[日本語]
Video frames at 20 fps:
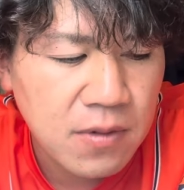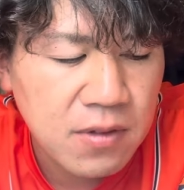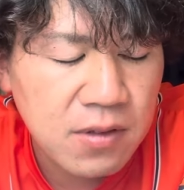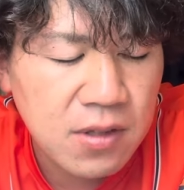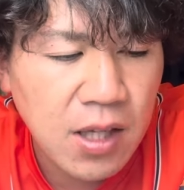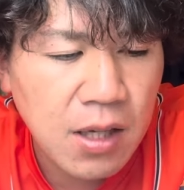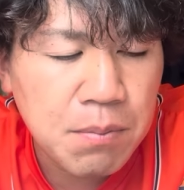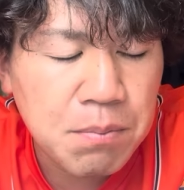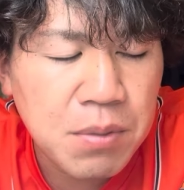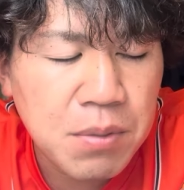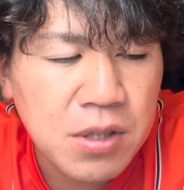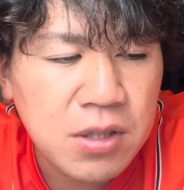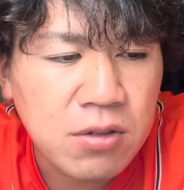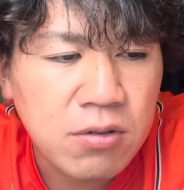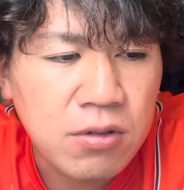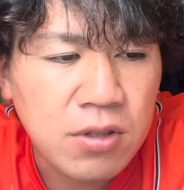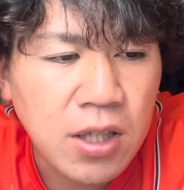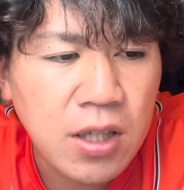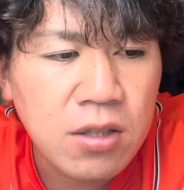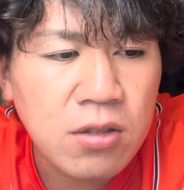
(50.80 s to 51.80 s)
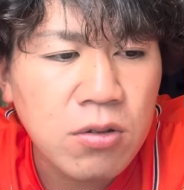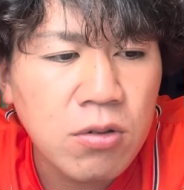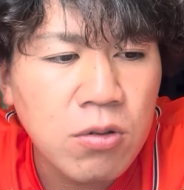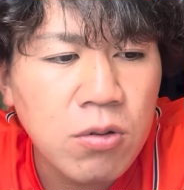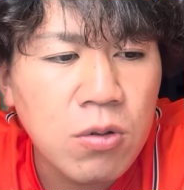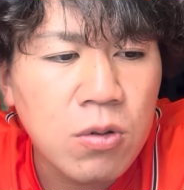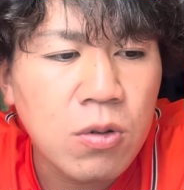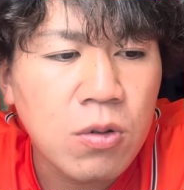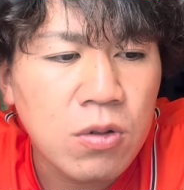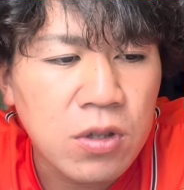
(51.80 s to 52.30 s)
で、やっぱりその逆
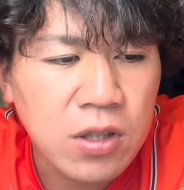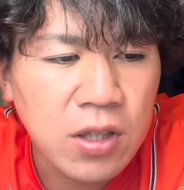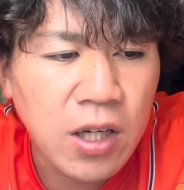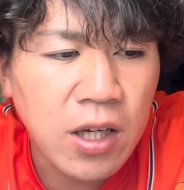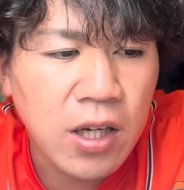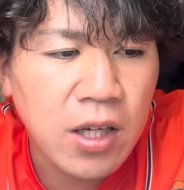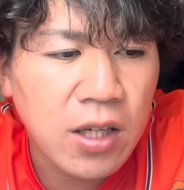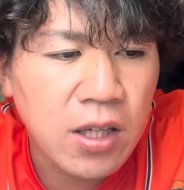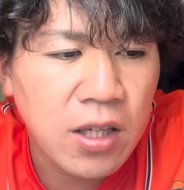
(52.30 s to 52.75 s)
方向にね、